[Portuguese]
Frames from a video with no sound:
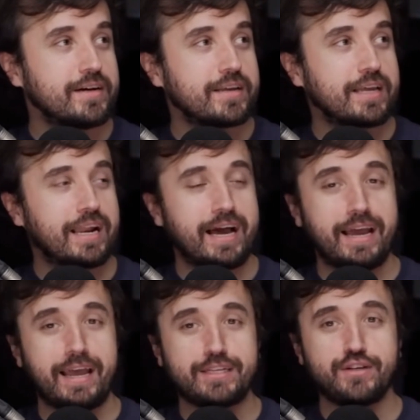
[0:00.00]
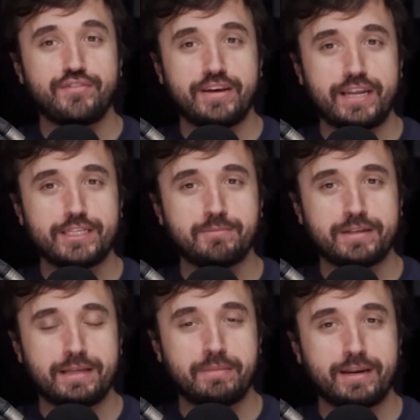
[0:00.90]
Que lá é, é diferente,
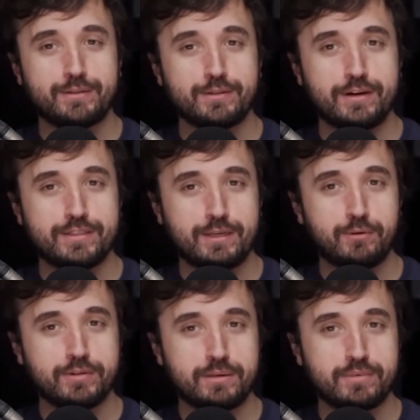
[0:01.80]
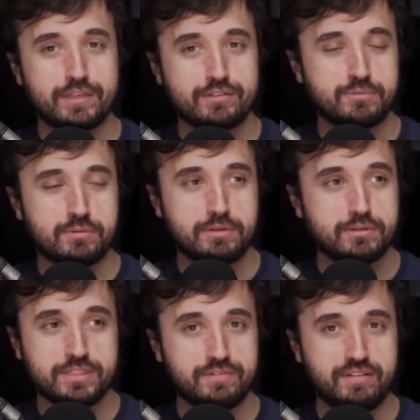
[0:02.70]
porque na América do Norte você encontra muitas vezes, principalmente
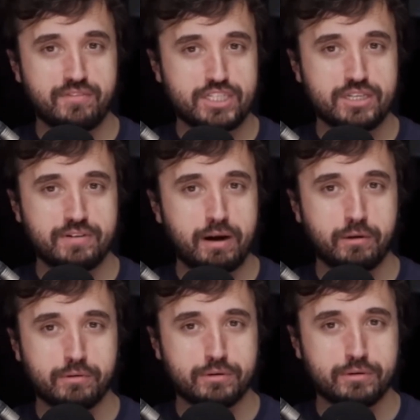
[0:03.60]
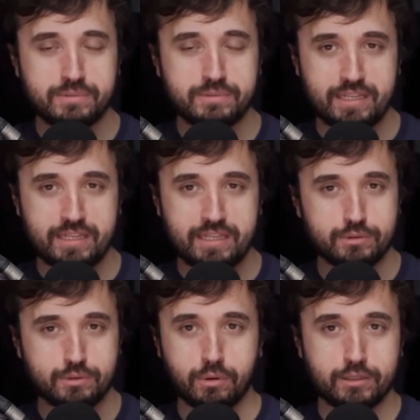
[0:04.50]
quando você vai em festival e coisa do tipo, que você tá
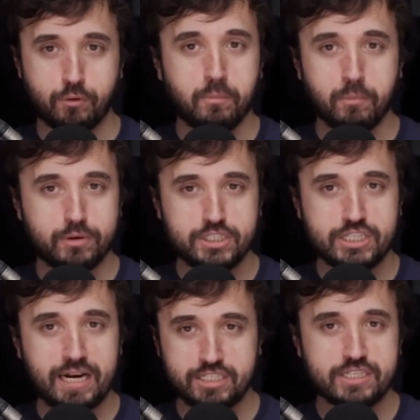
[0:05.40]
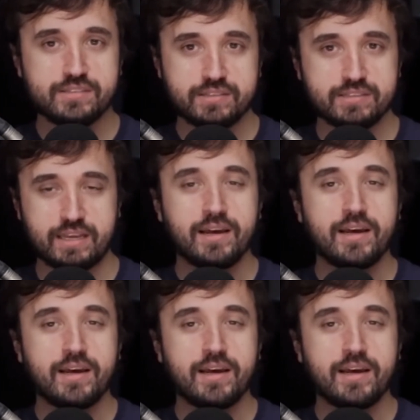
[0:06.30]
tocando com um monte de artistas, né?